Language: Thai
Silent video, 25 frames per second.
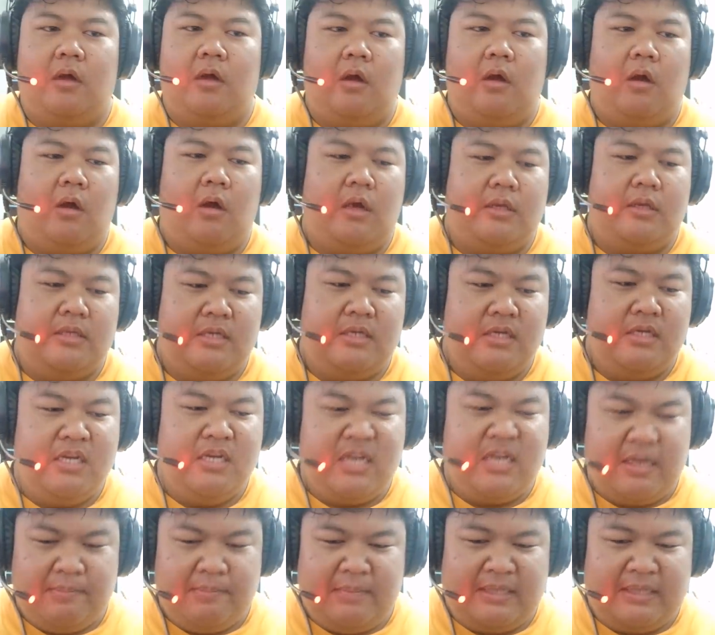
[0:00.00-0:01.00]
ก็ยื้
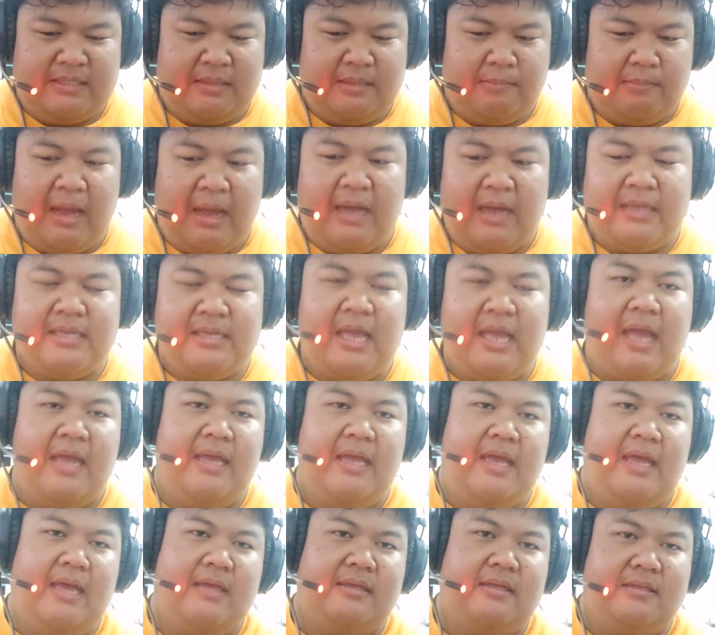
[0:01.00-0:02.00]
อกันมาตั้งพักใหญ่
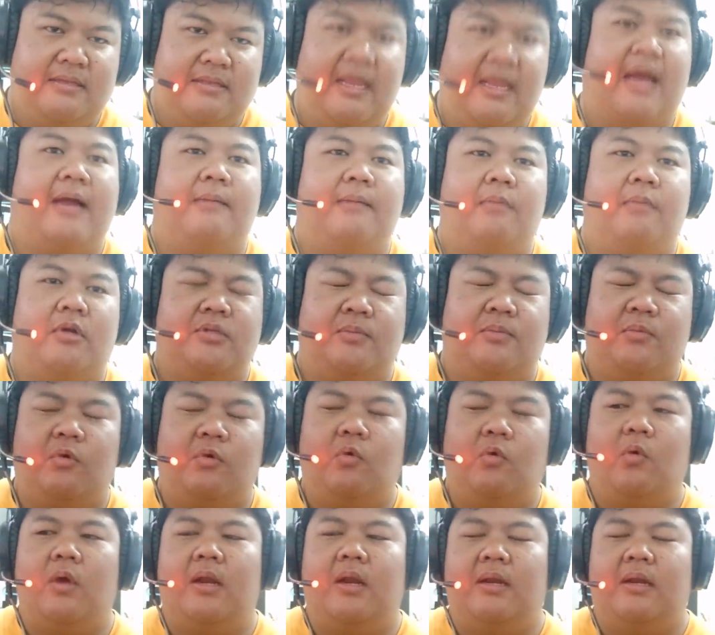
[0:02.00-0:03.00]
อะหนักพอสม
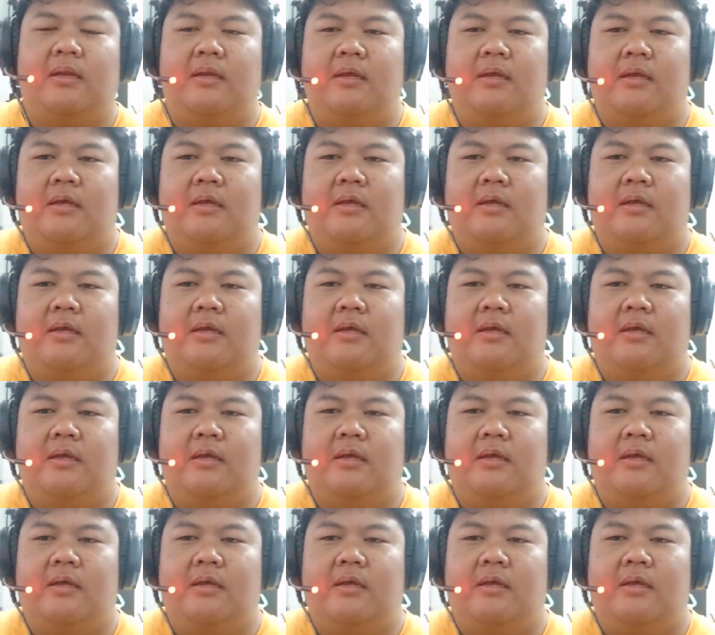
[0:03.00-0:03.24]
ควร